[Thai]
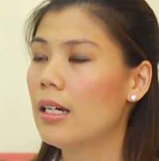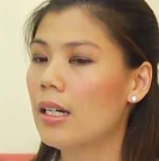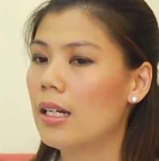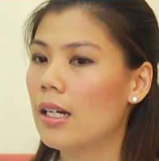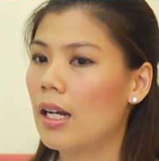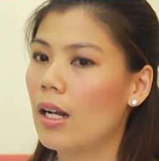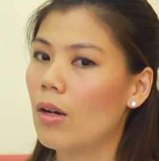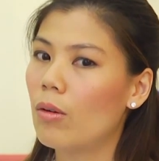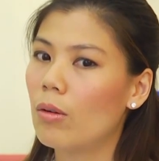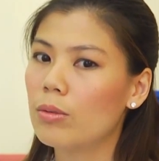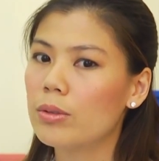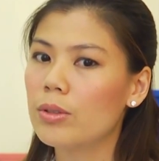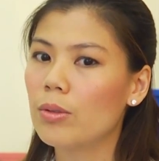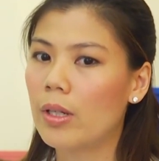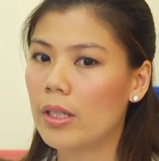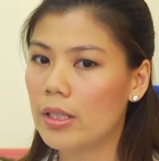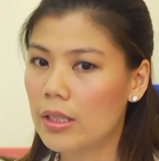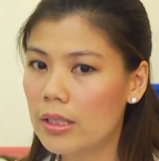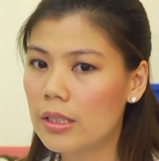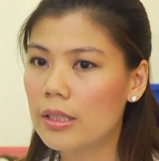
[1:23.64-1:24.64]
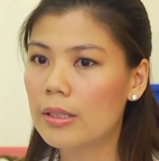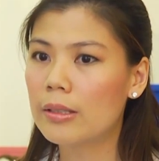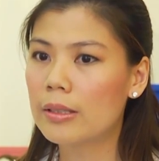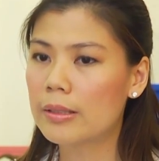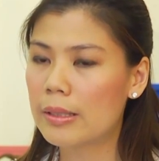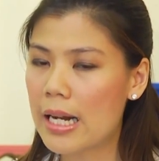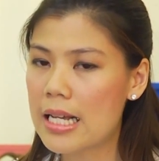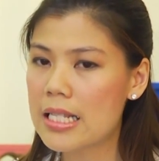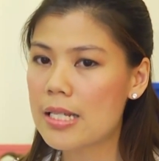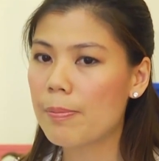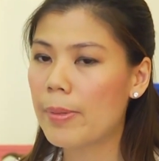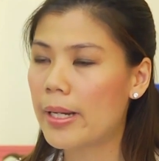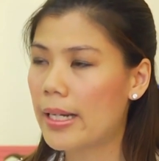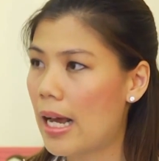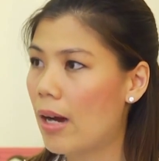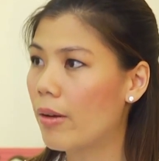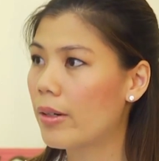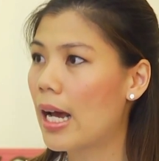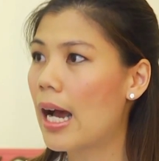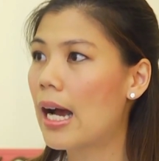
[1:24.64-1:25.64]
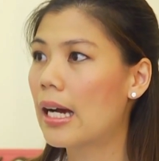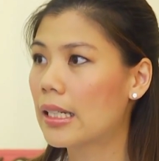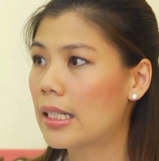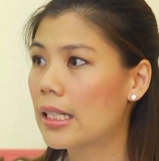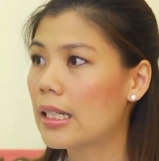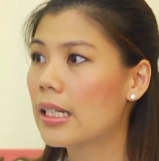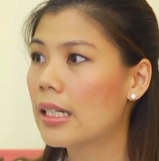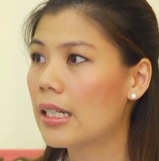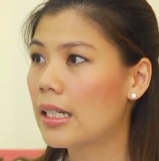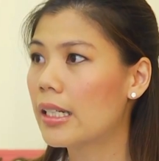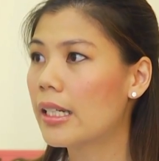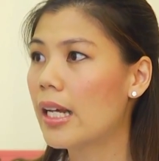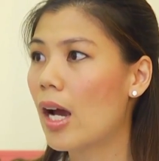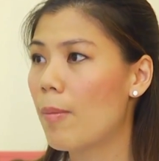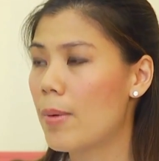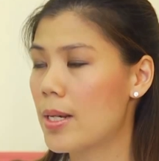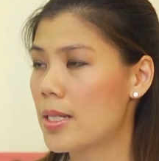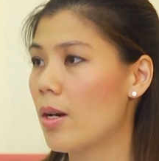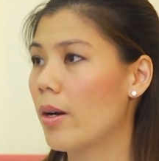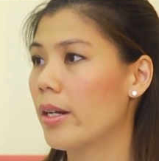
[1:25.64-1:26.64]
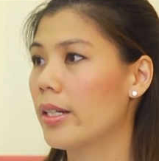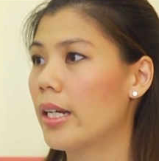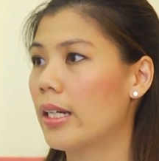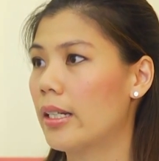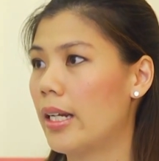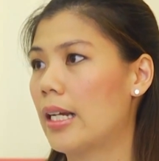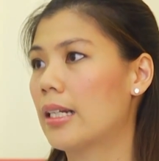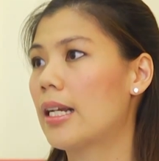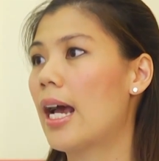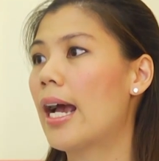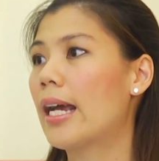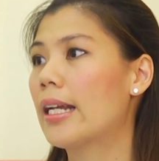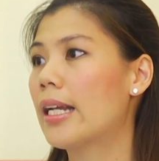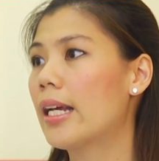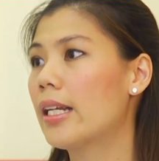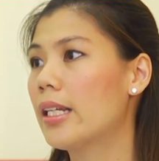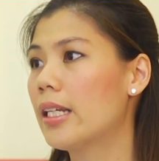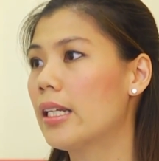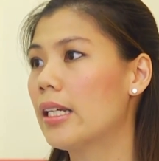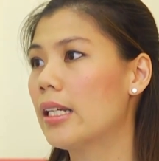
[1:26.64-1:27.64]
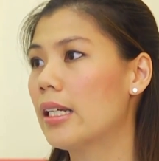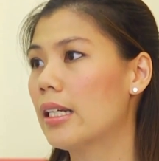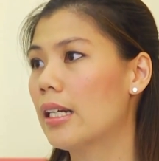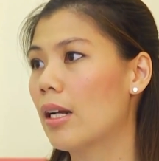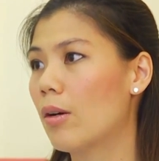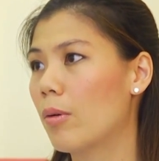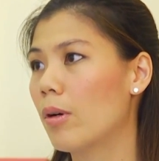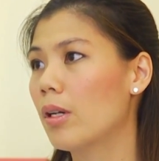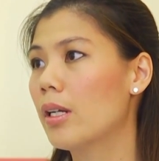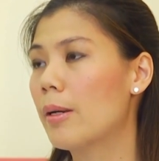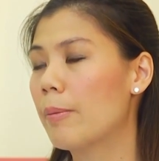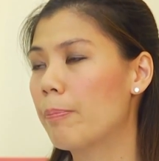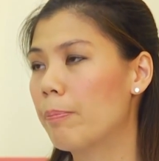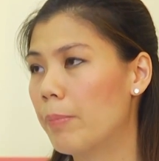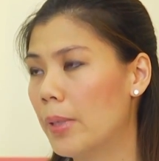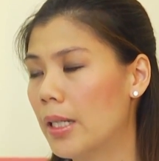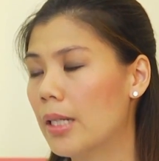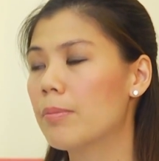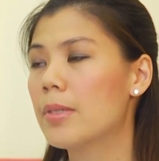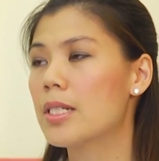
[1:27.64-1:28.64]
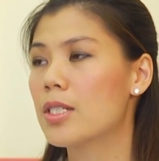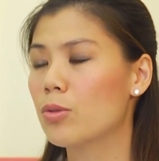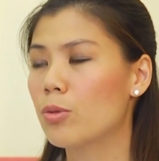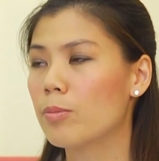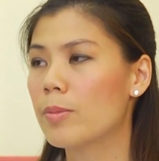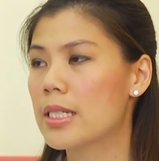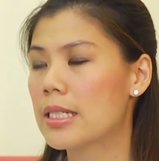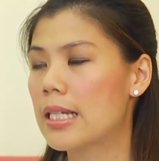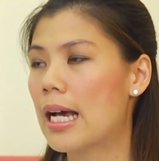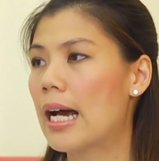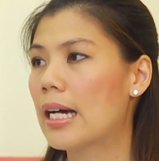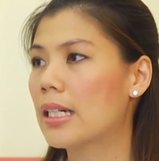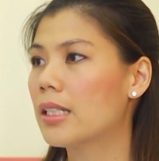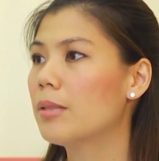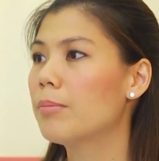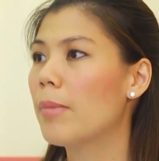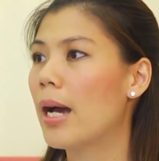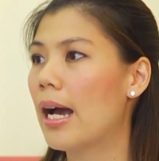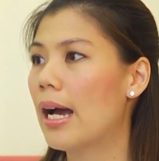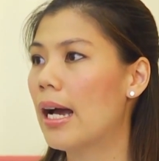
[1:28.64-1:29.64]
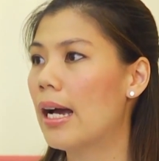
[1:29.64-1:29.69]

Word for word: แล้วเราก็รู้สึกว่าเออน่าจะเป็นแนวทางที่ที่เอามาสอนเด็ก ๆ ไทยได้ดี เราก็เลยเปิดเป็นศูนย์ภาษาขึ้นมา